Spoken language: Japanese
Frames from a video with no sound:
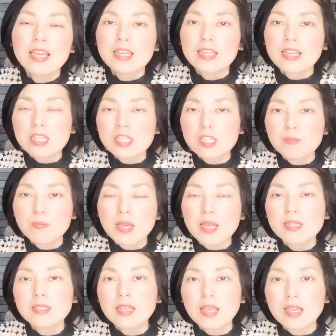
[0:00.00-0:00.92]
月命
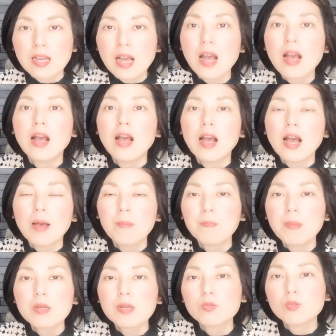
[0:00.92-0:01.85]
星が八
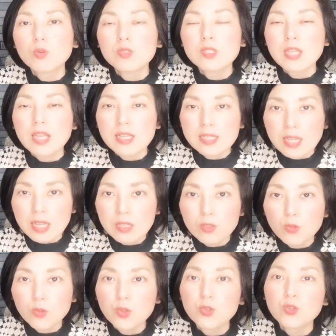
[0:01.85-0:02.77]
白土星さん
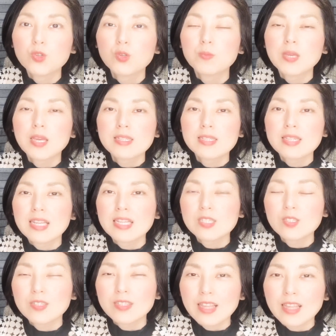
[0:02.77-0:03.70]
という組み合わせに
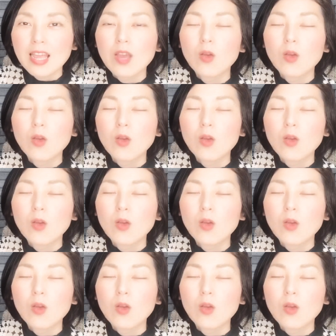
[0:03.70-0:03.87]
ついて